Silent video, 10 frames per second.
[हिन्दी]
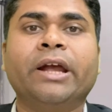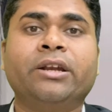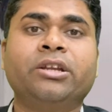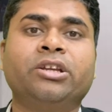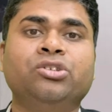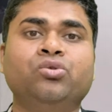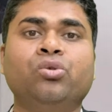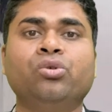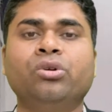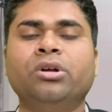लाइटर के
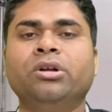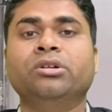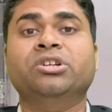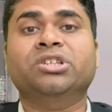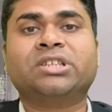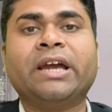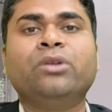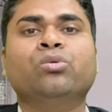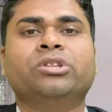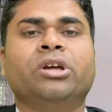जो
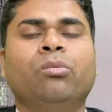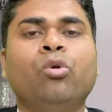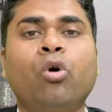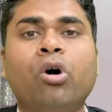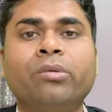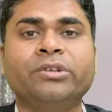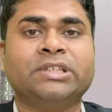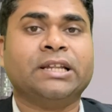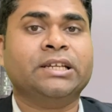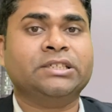डिज़ाइन होते हैं वो और भी
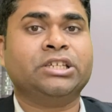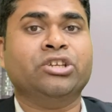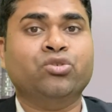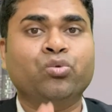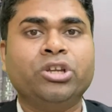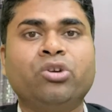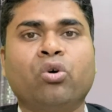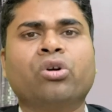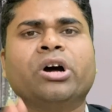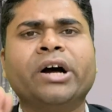ज़्यादा इससे
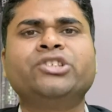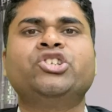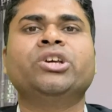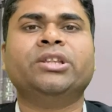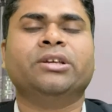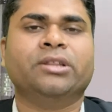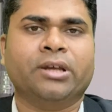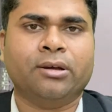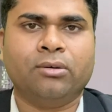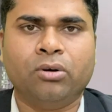यूनिक और अच्छे दिखते
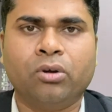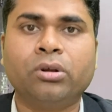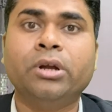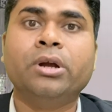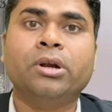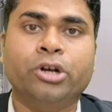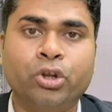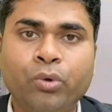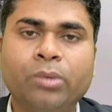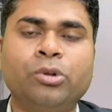हैं और
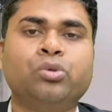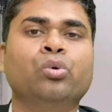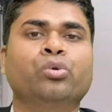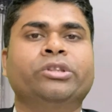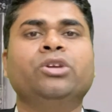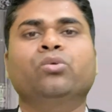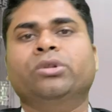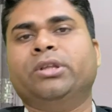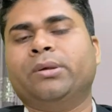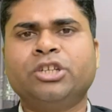ड्यूरेबल तो होते ही
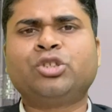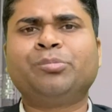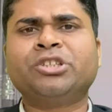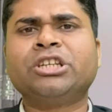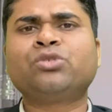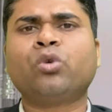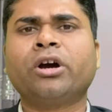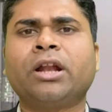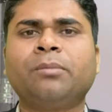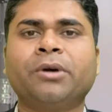होते हैं इस बिजनेस को
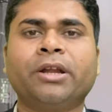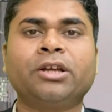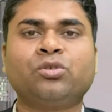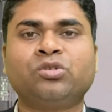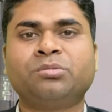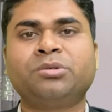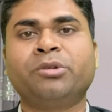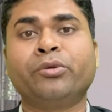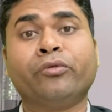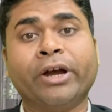अगर आप करेंगे तो सबसे
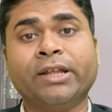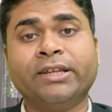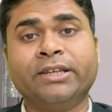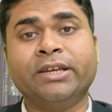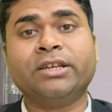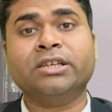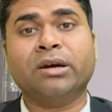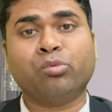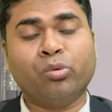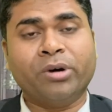बड़ी फ़ायदा यह है कि
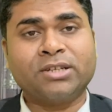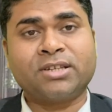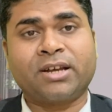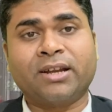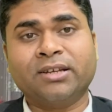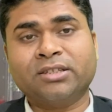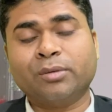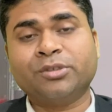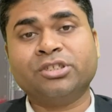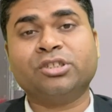आपको भारत सरकार की
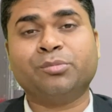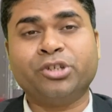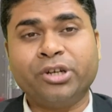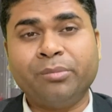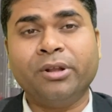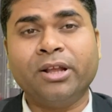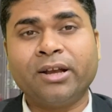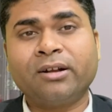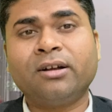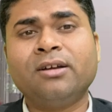तरफ से सब्सिडी मिल
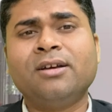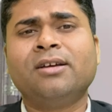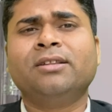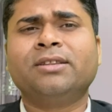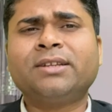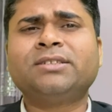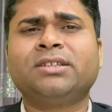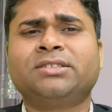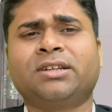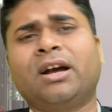जाएगा
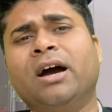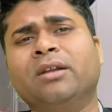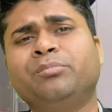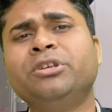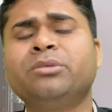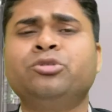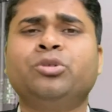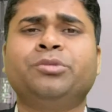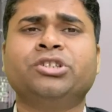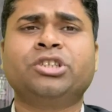दरअसल सरकार
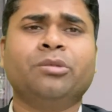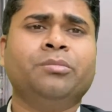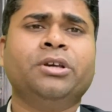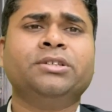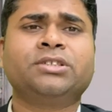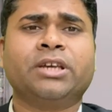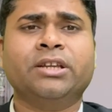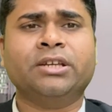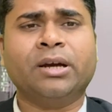पी स्कीम में इसके लिए